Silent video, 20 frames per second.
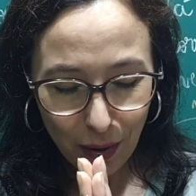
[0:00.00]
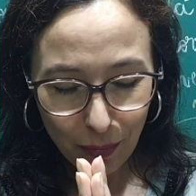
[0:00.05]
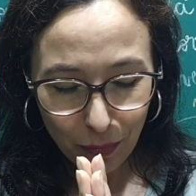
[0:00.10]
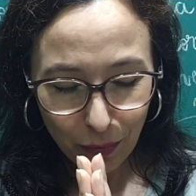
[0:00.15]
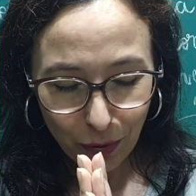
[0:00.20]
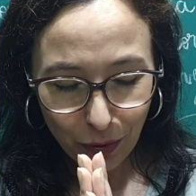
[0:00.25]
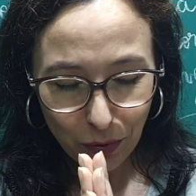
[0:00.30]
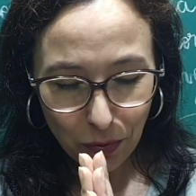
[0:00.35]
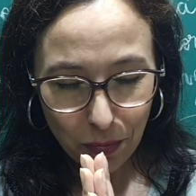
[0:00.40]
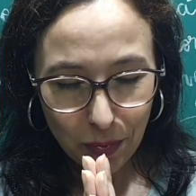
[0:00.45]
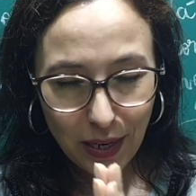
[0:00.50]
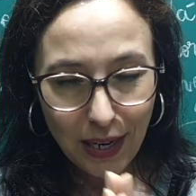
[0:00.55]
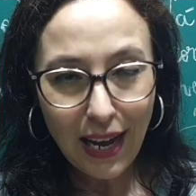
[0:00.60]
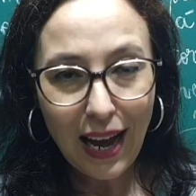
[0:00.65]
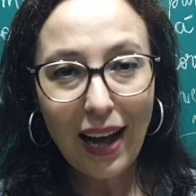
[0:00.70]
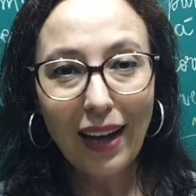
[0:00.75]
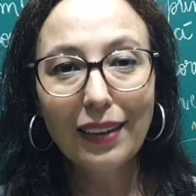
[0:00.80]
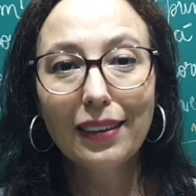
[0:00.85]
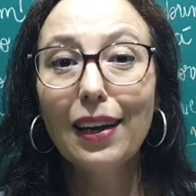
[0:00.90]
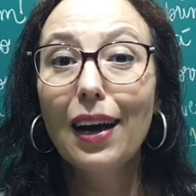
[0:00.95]
Muito
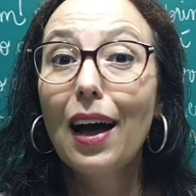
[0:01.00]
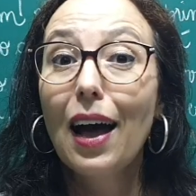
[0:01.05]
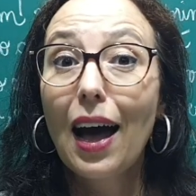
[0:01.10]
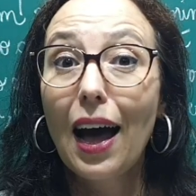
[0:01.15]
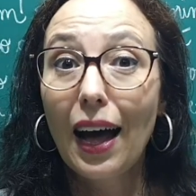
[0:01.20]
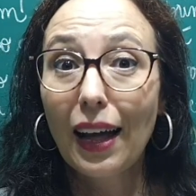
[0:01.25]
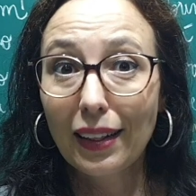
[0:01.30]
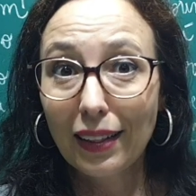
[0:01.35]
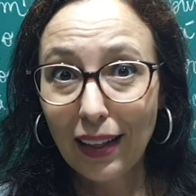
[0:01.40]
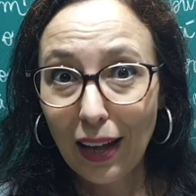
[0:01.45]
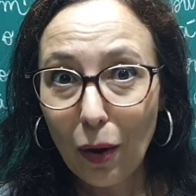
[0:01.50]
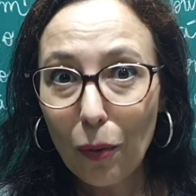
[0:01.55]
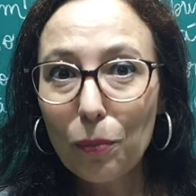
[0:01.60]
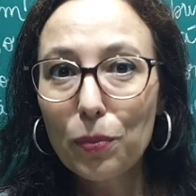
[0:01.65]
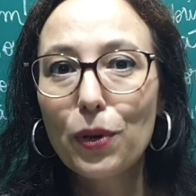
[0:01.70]
obrigada, até o